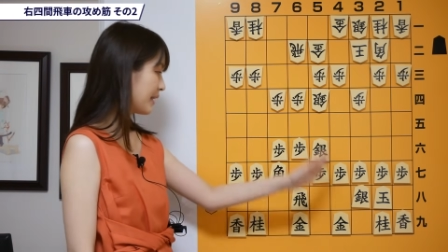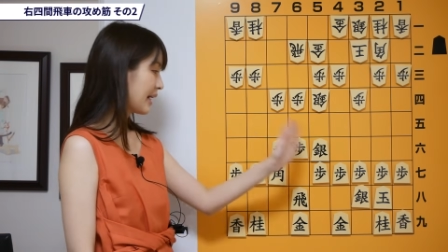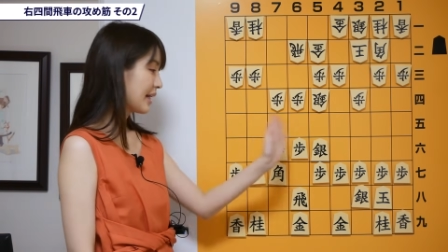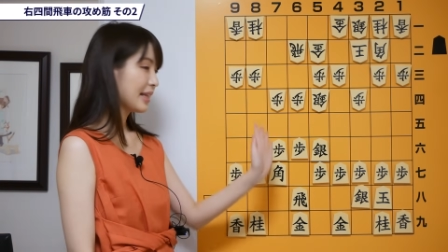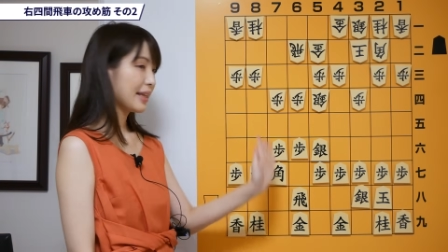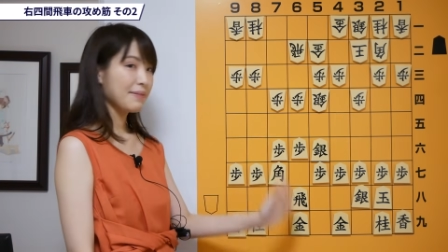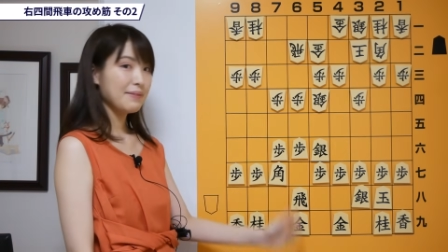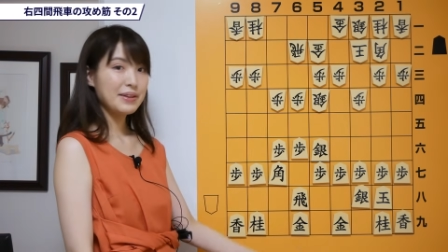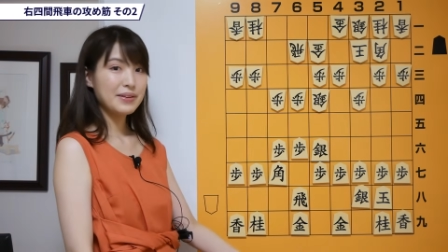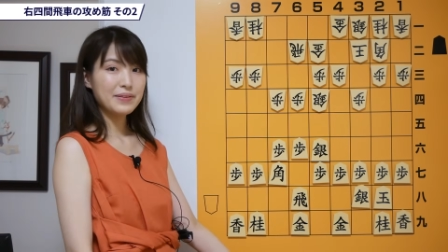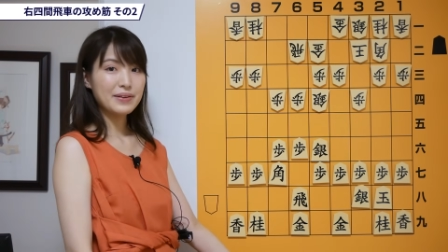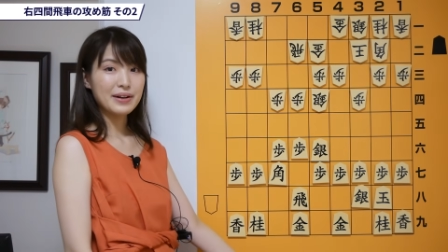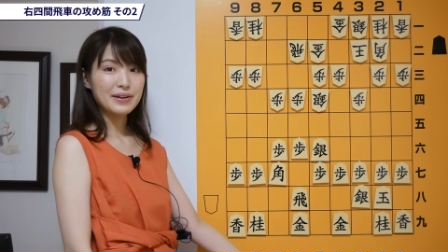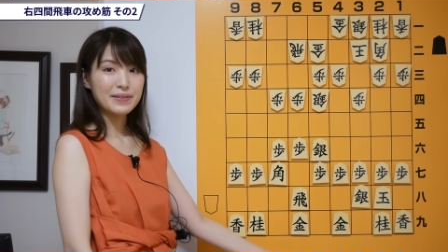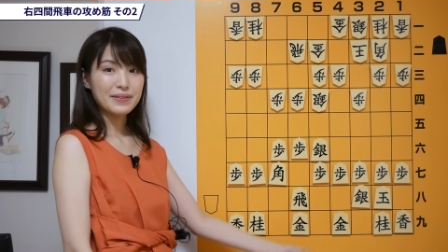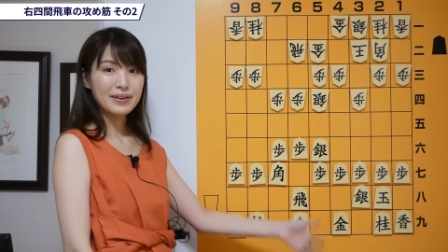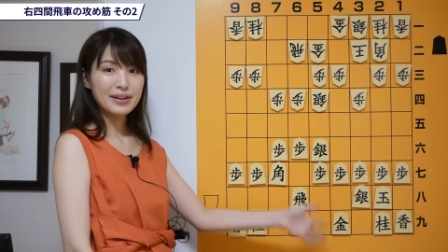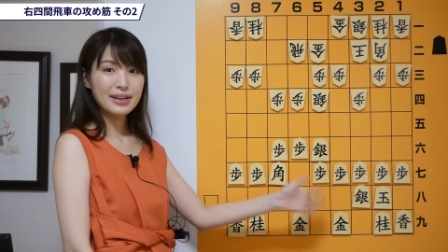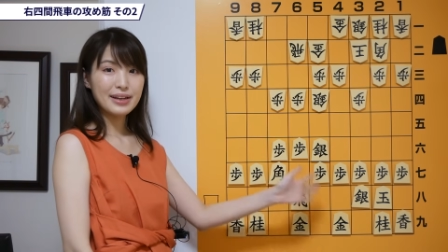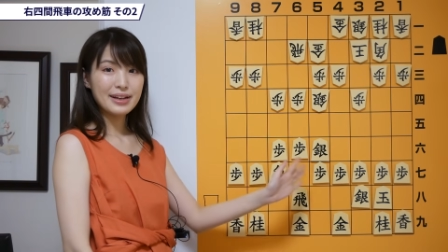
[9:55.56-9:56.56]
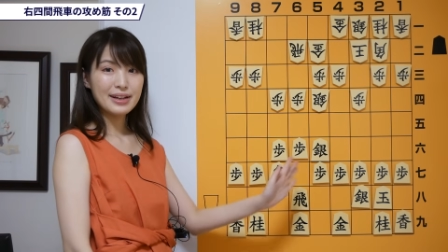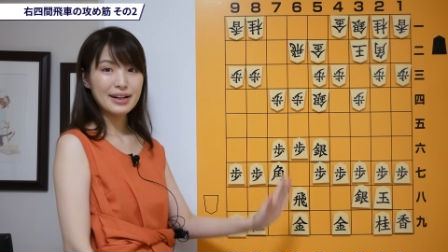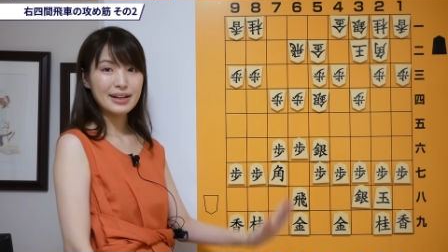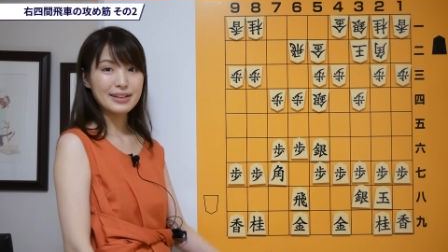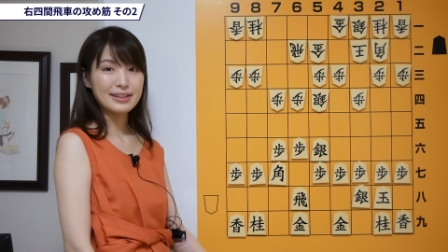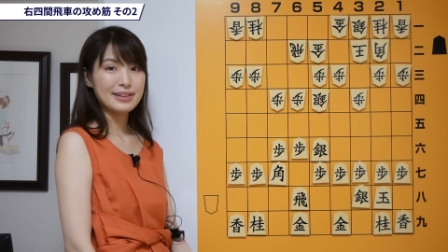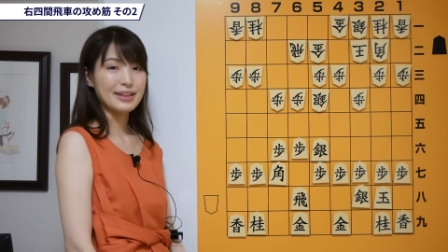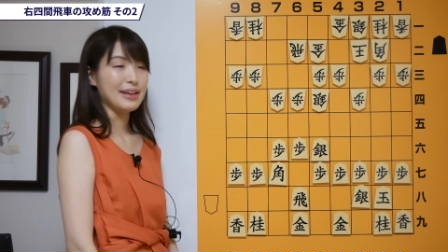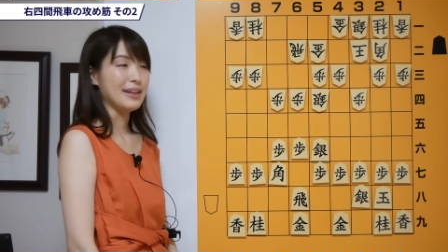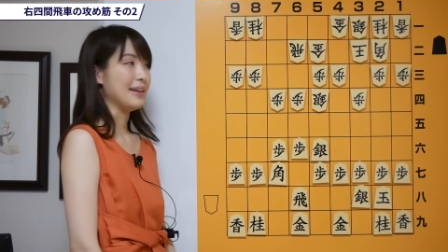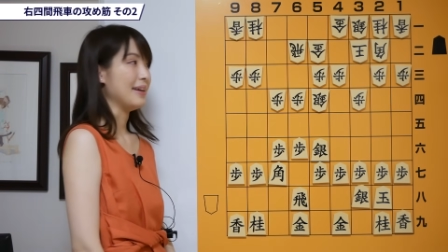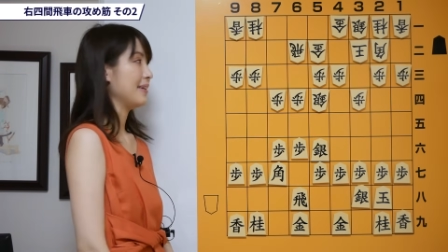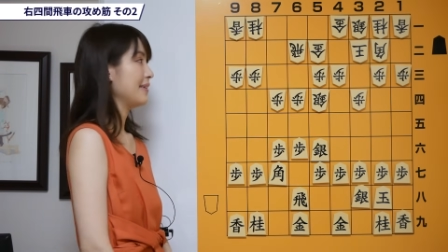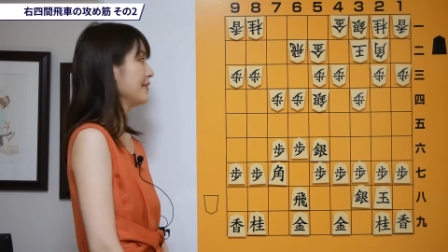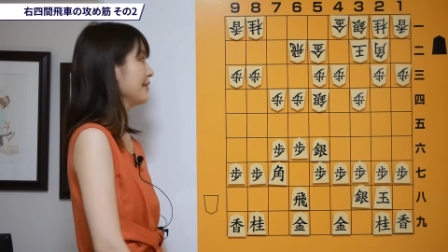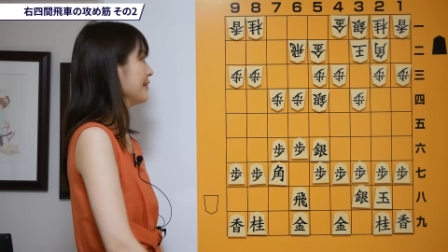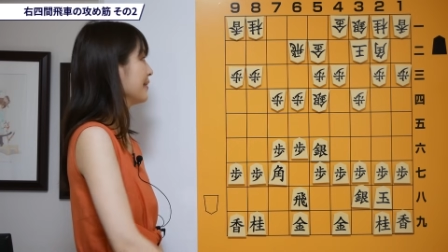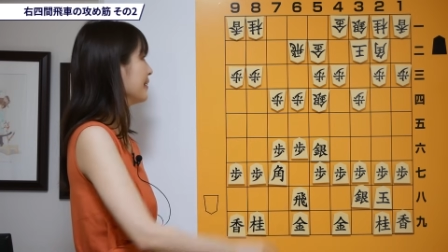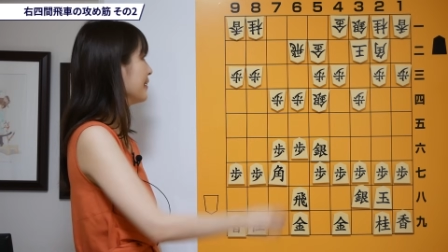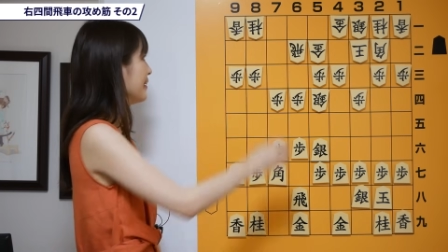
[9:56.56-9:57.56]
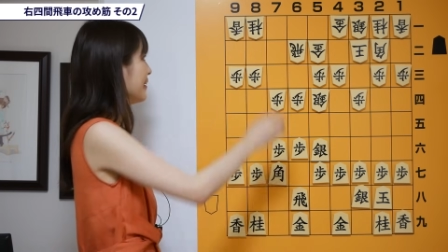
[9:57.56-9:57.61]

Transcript: 片美濃囲い完成です。